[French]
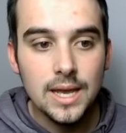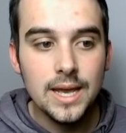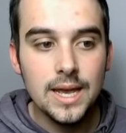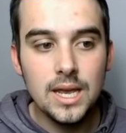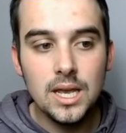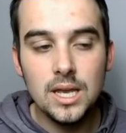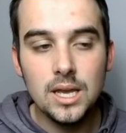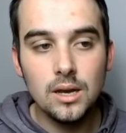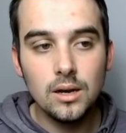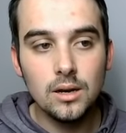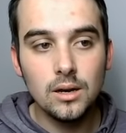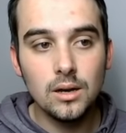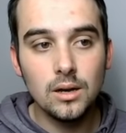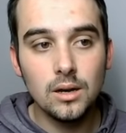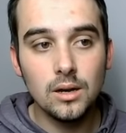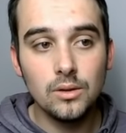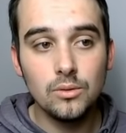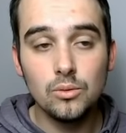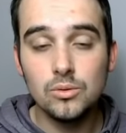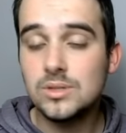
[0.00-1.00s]
Et
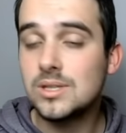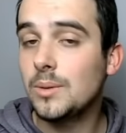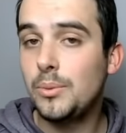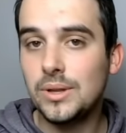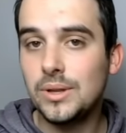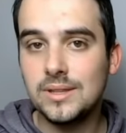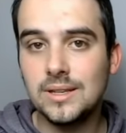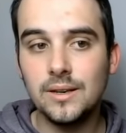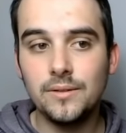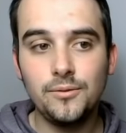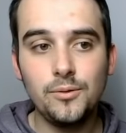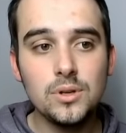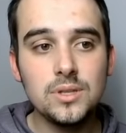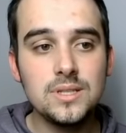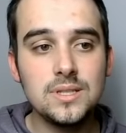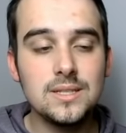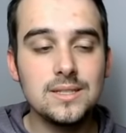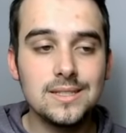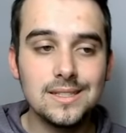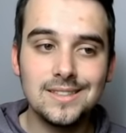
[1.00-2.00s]
euh, donc ça peut être très fort
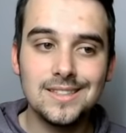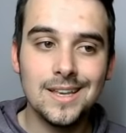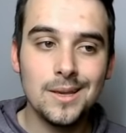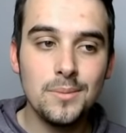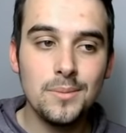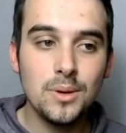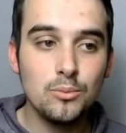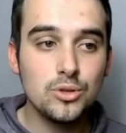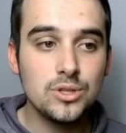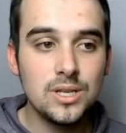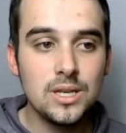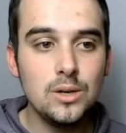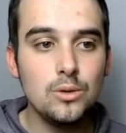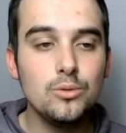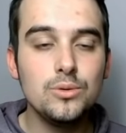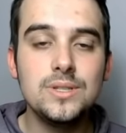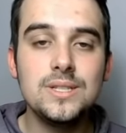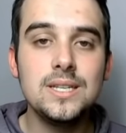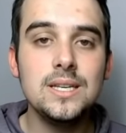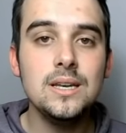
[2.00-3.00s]
si c'est très bien boosté.
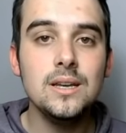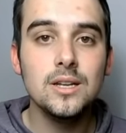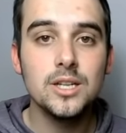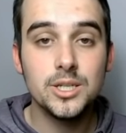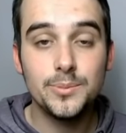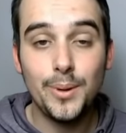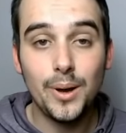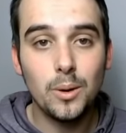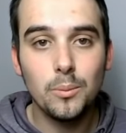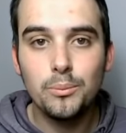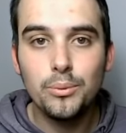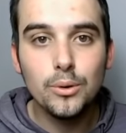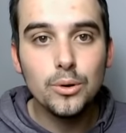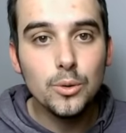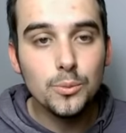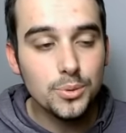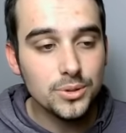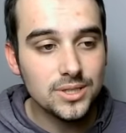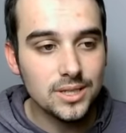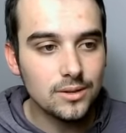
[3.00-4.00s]
L'ulti, je sais pas, on peut,
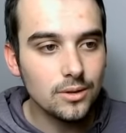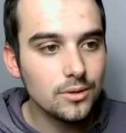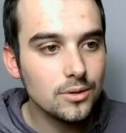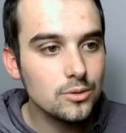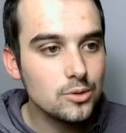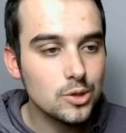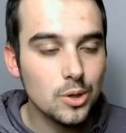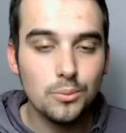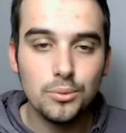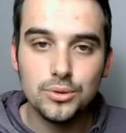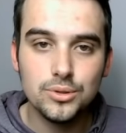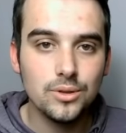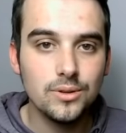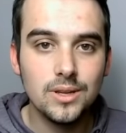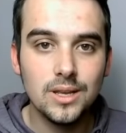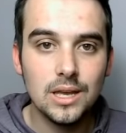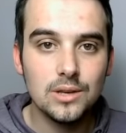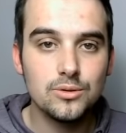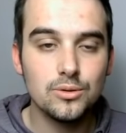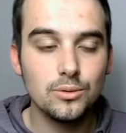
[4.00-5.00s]
on peut s'attendre à du 100% de
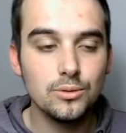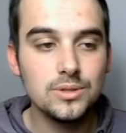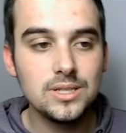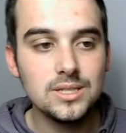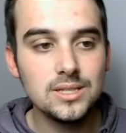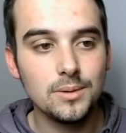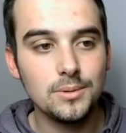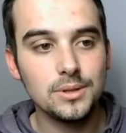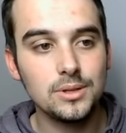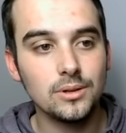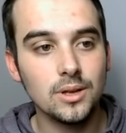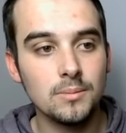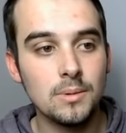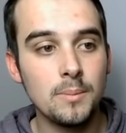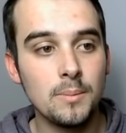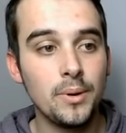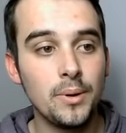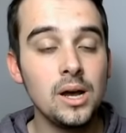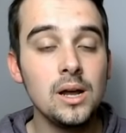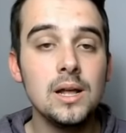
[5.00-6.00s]
dégâts sur l'ulti, ça m'étonnerait
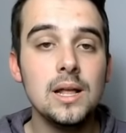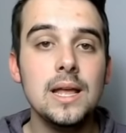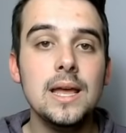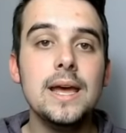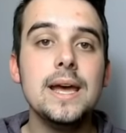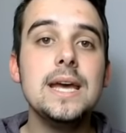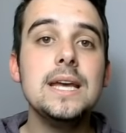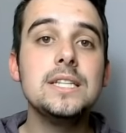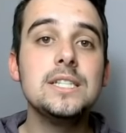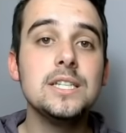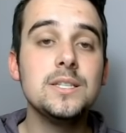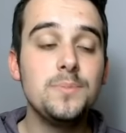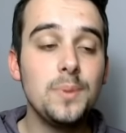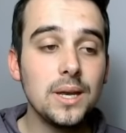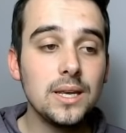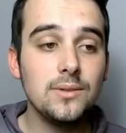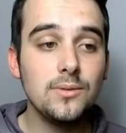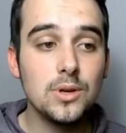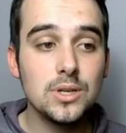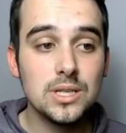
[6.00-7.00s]
même pas. Et
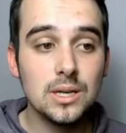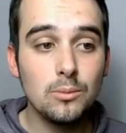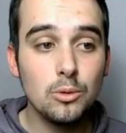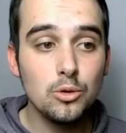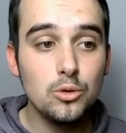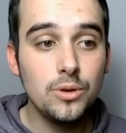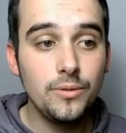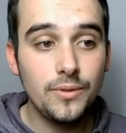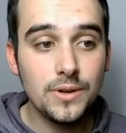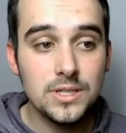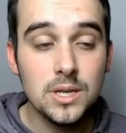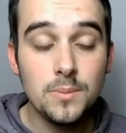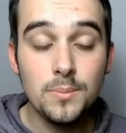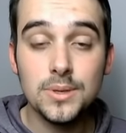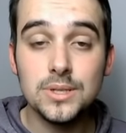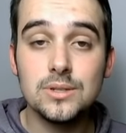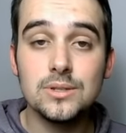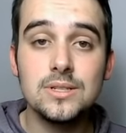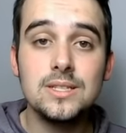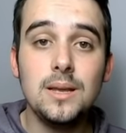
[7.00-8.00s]
j'espère qu'il va également nullifier le type
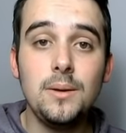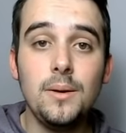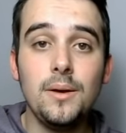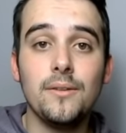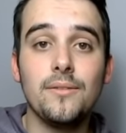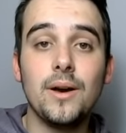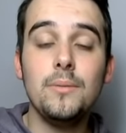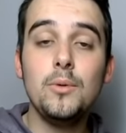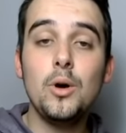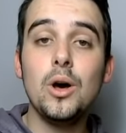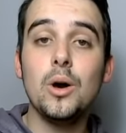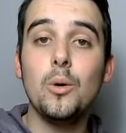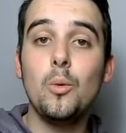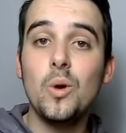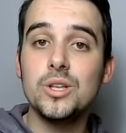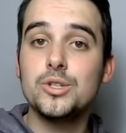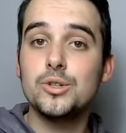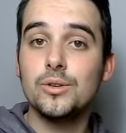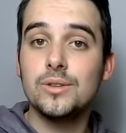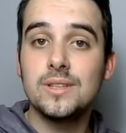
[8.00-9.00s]
parce que si c'est vraiment un
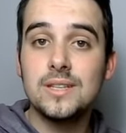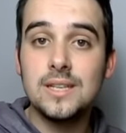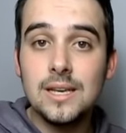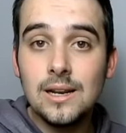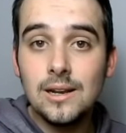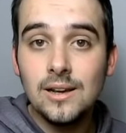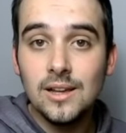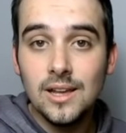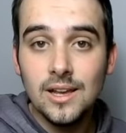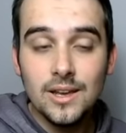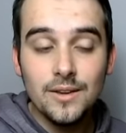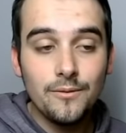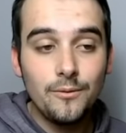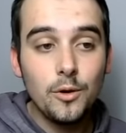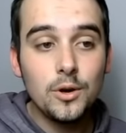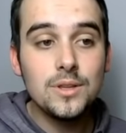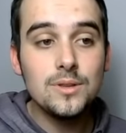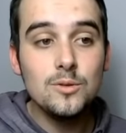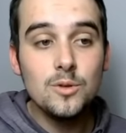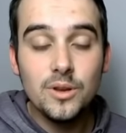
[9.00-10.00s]
one shot kill,
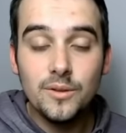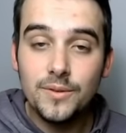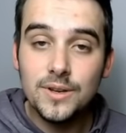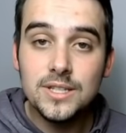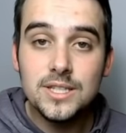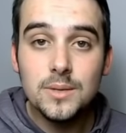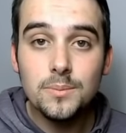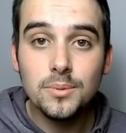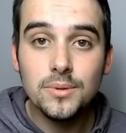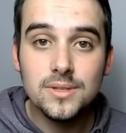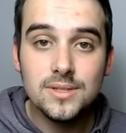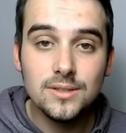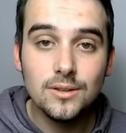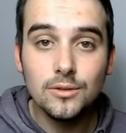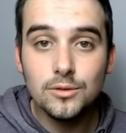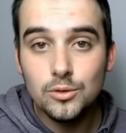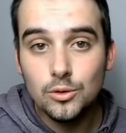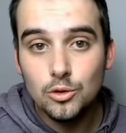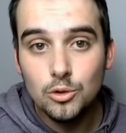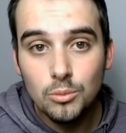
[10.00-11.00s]
faut qu'il nullifie le type.
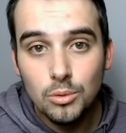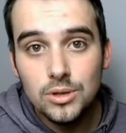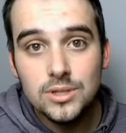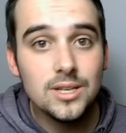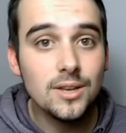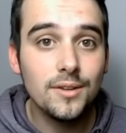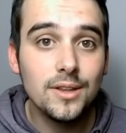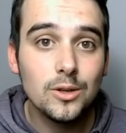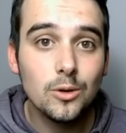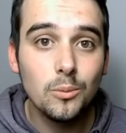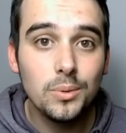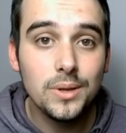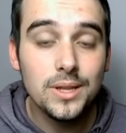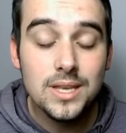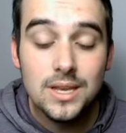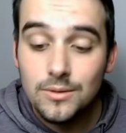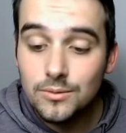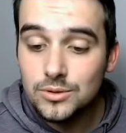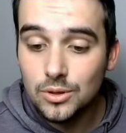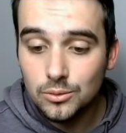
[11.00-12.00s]
Sinon sur du bleu ça va être
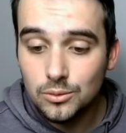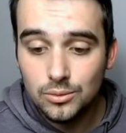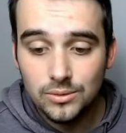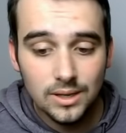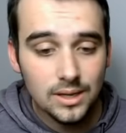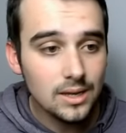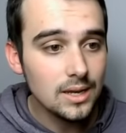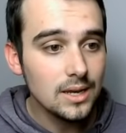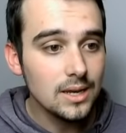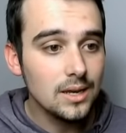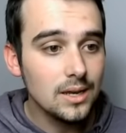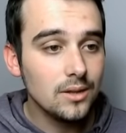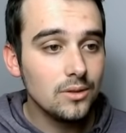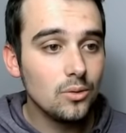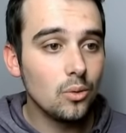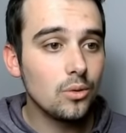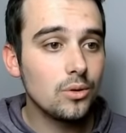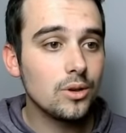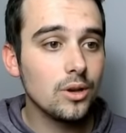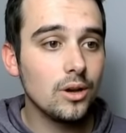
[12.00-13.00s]
compliqué, vous en doutez.
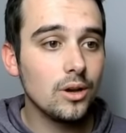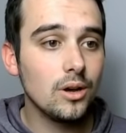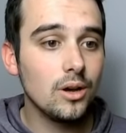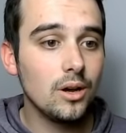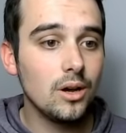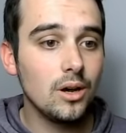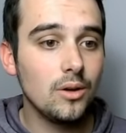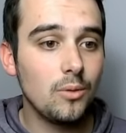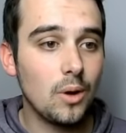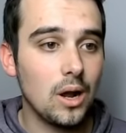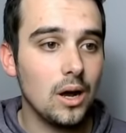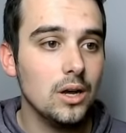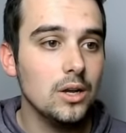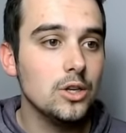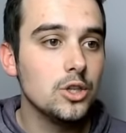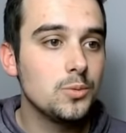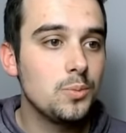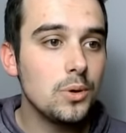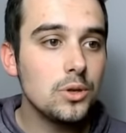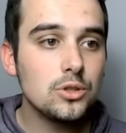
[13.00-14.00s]
Donc euh, voilà,
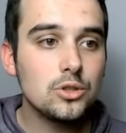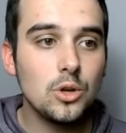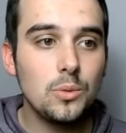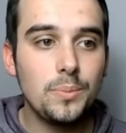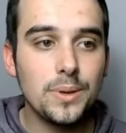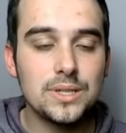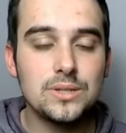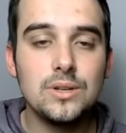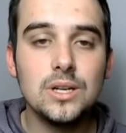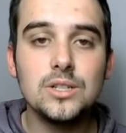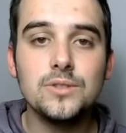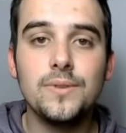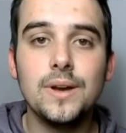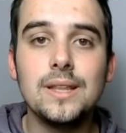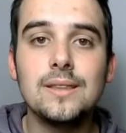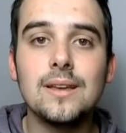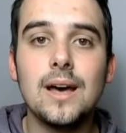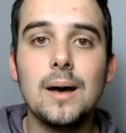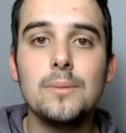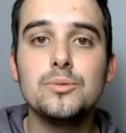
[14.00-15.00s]
je pense que le personnage va
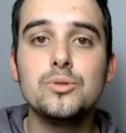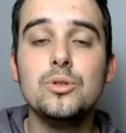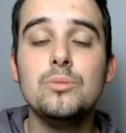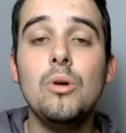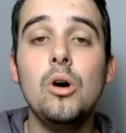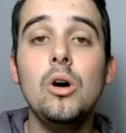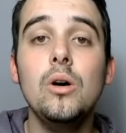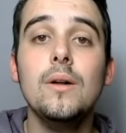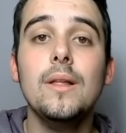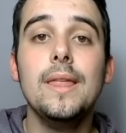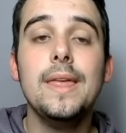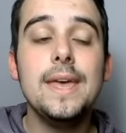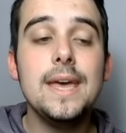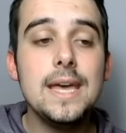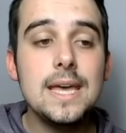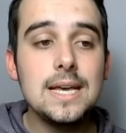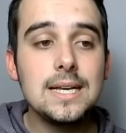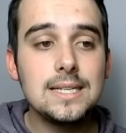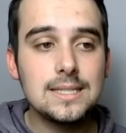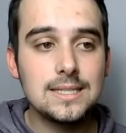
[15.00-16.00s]
être absolument
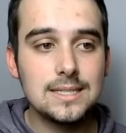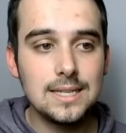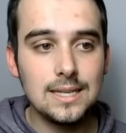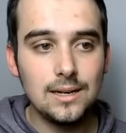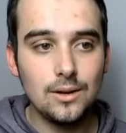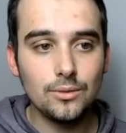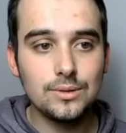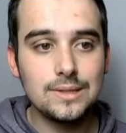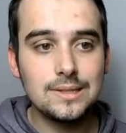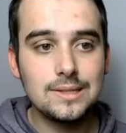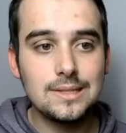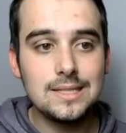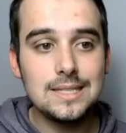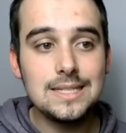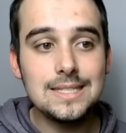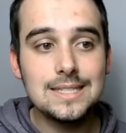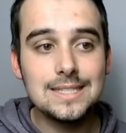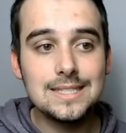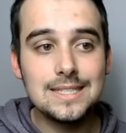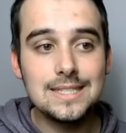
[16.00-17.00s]

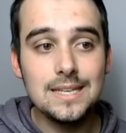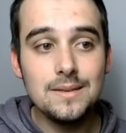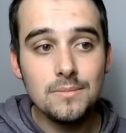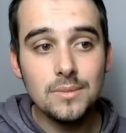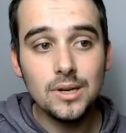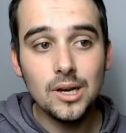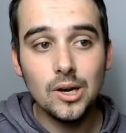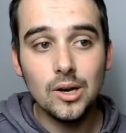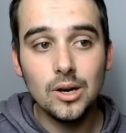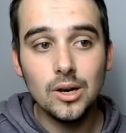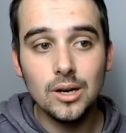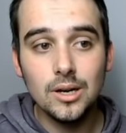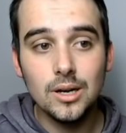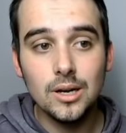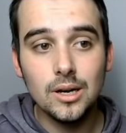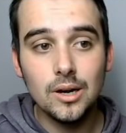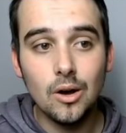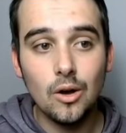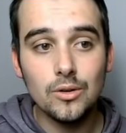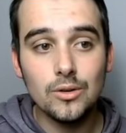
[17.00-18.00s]
excellentissime.
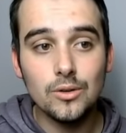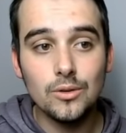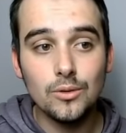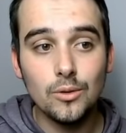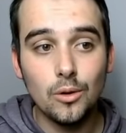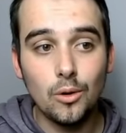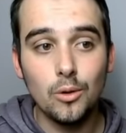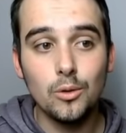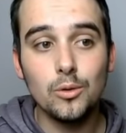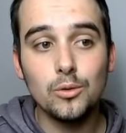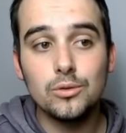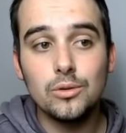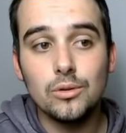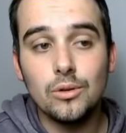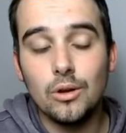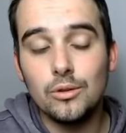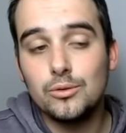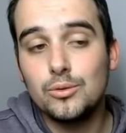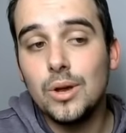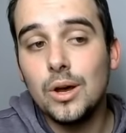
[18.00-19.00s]
Euh,
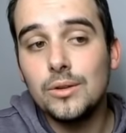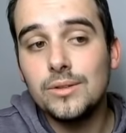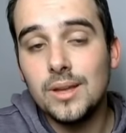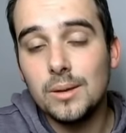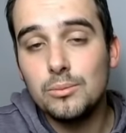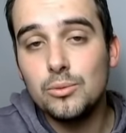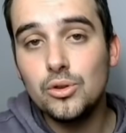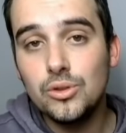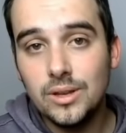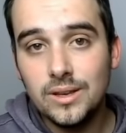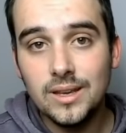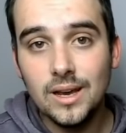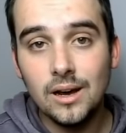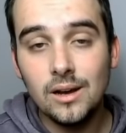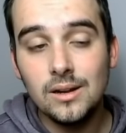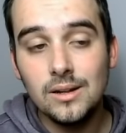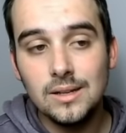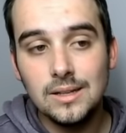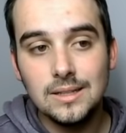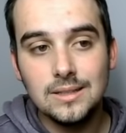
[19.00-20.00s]
en, tout cas en termes de dégâts.
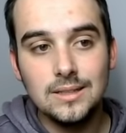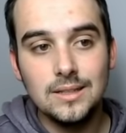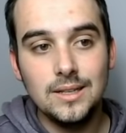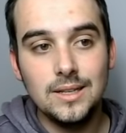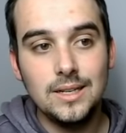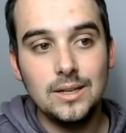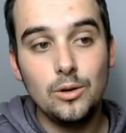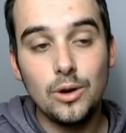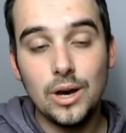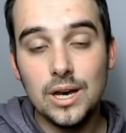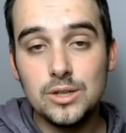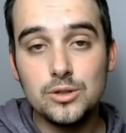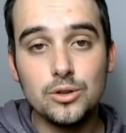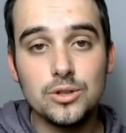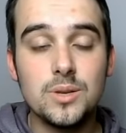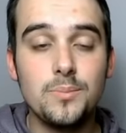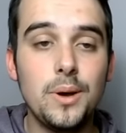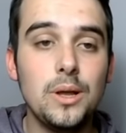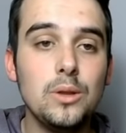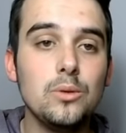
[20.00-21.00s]
Le reste j'en
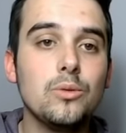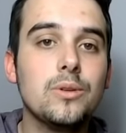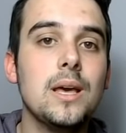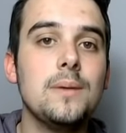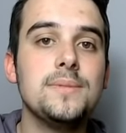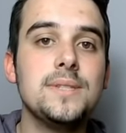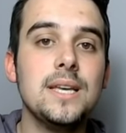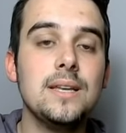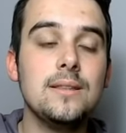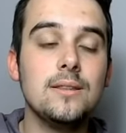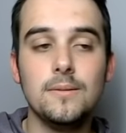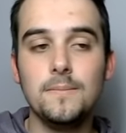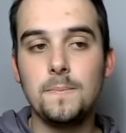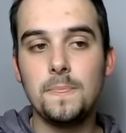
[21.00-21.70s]
sais pas. Donc Cap Z